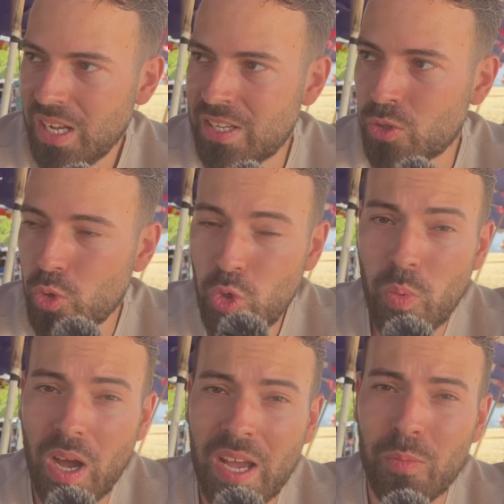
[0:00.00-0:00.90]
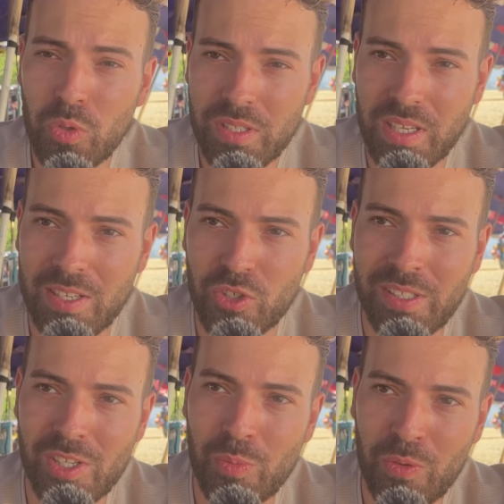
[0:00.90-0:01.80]
Also über ein Monatsgeld,
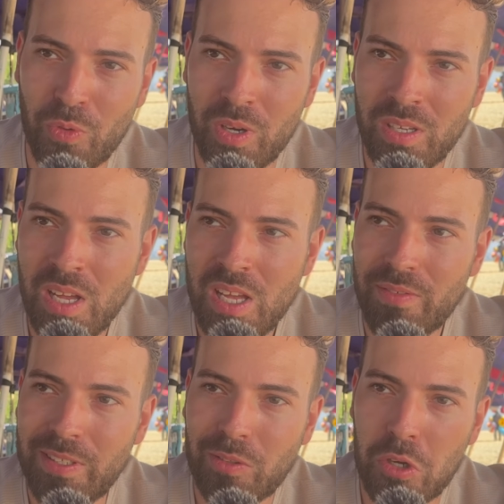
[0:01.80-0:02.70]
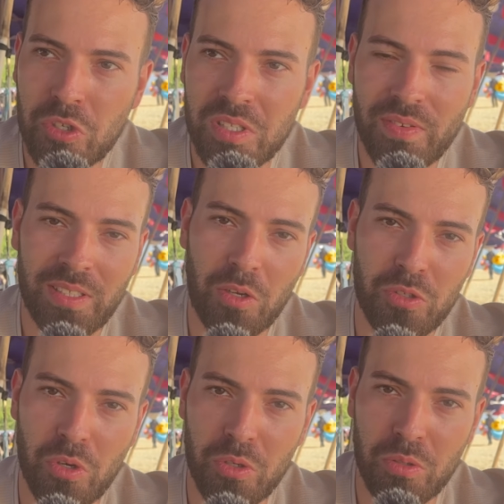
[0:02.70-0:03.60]
stellt euch mal vor, wie in Deutschland
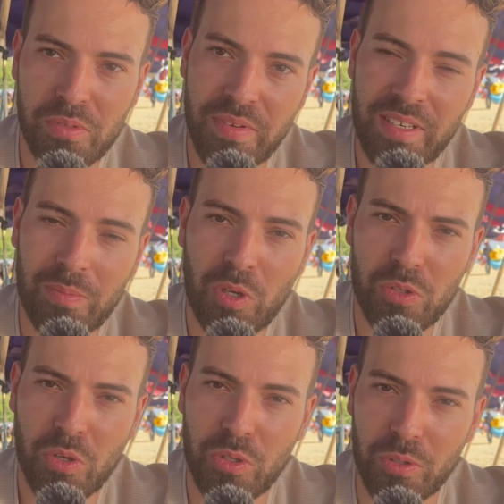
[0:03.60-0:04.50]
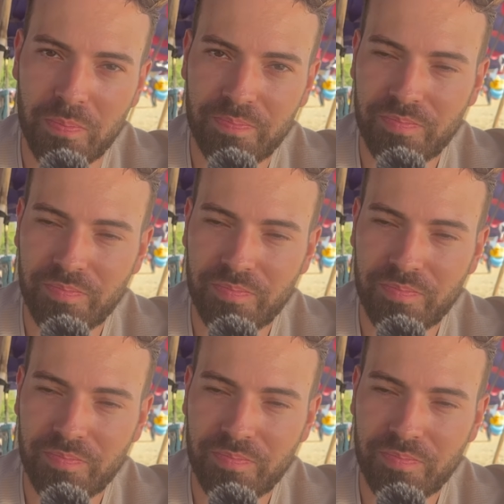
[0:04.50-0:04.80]
2.000 Euro, 2.500 Euro.